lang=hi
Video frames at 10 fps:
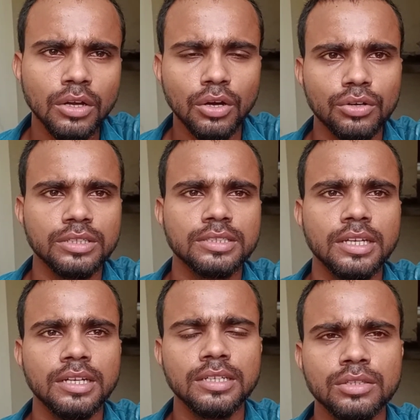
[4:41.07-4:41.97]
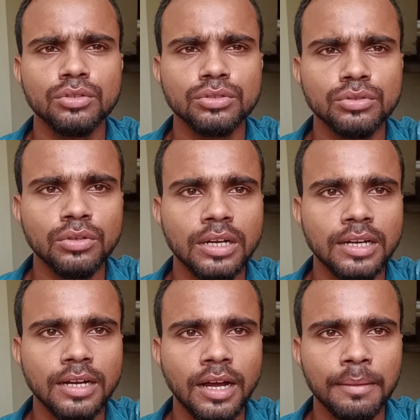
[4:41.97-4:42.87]
और इसके लिए दोस्तों
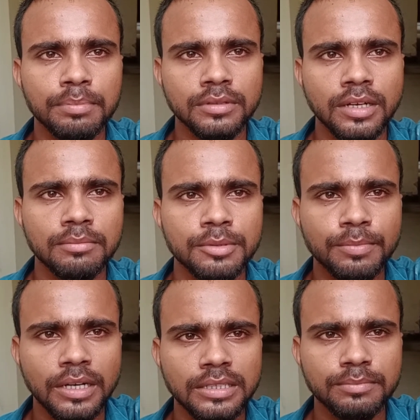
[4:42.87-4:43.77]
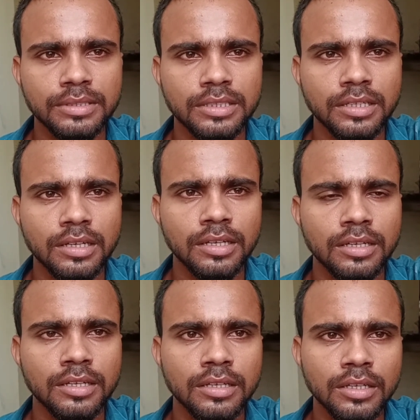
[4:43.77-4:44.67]
अगर आप गर्म पानी पीते हैं
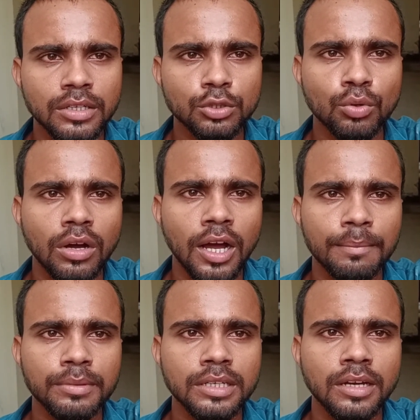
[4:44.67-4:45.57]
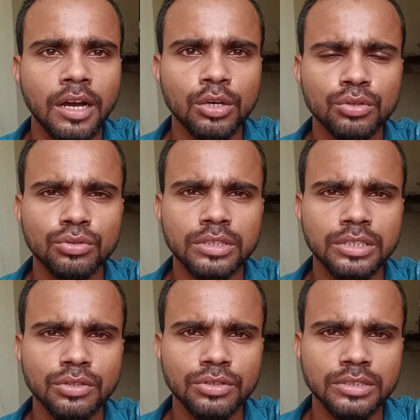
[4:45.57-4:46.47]
तो आपकी आँखों
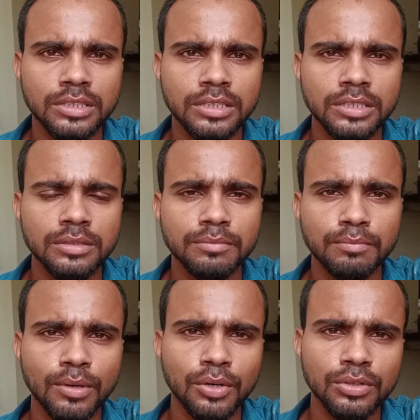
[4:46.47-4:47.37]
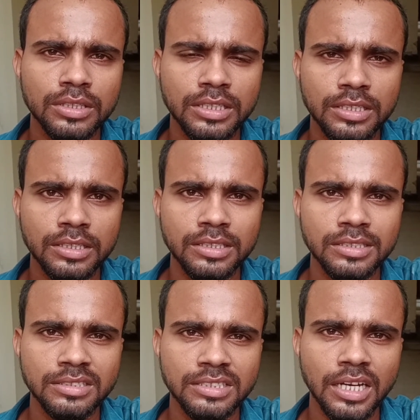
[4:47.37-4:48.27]
की रोशनी बहुत ही
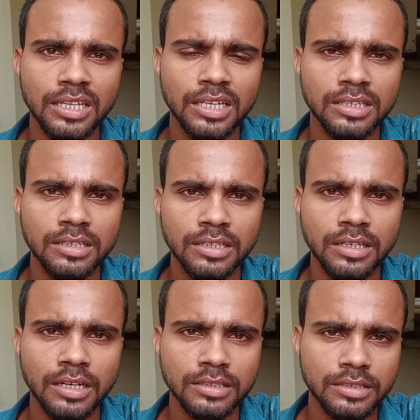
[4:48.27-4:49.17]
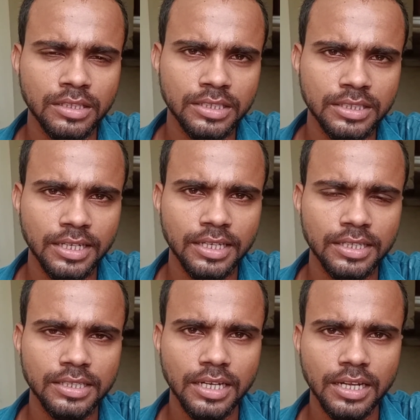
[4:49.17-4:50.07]
ज़्यादा तेज़
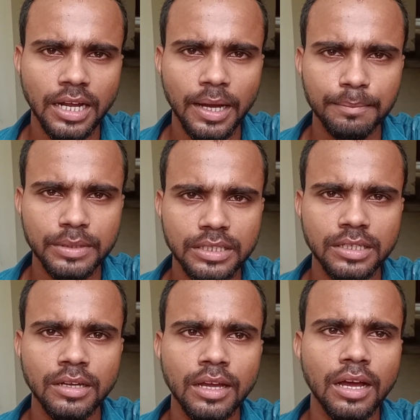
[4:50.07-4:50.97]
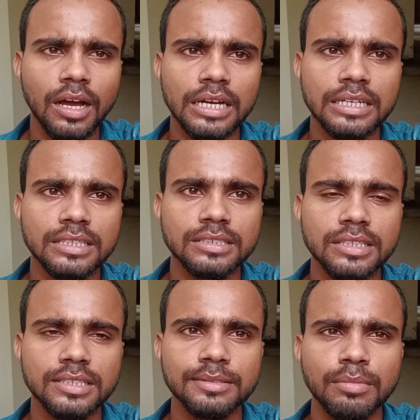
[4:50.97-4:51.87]
रहेगी अगर आपकी आँखें
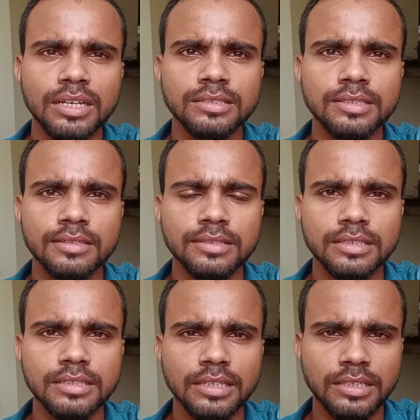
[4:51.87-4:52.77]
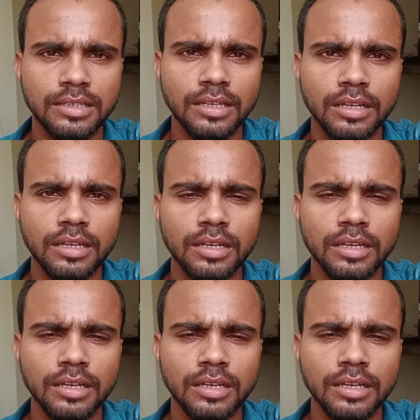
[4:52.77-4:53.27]
सिक्स बाई सिक्स की नहीं हैं